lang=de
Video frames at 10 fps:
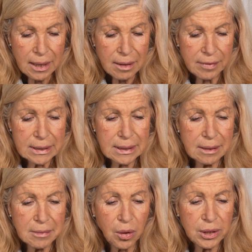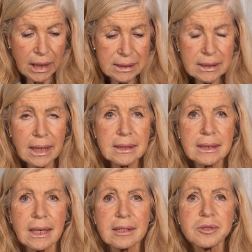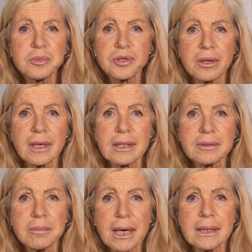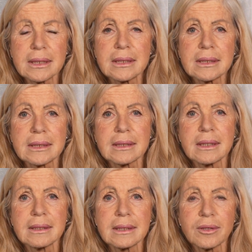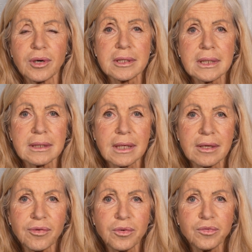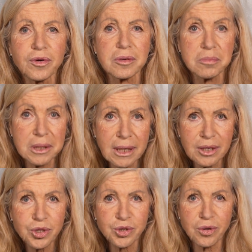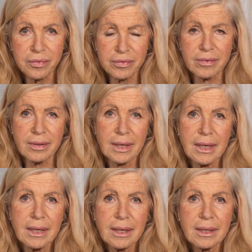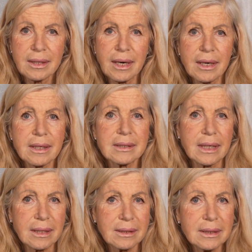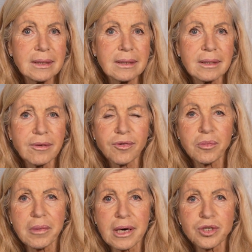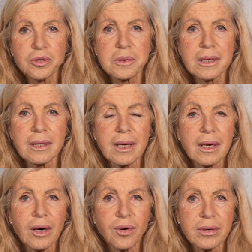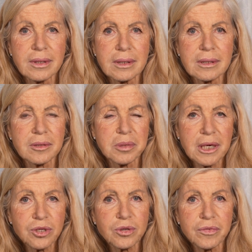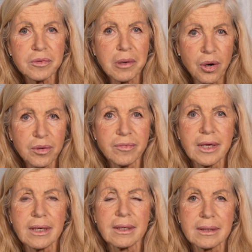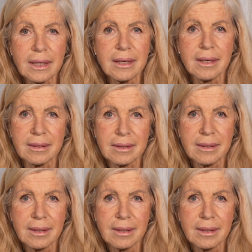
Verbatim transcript: Was sie eben auch ganz, ganz, ganz besonders macht, ist die Konzentration von Bitterstoffen, Taraxaxin zum Beispiel. Und diese Bitterstoffe brauchen wir dringend.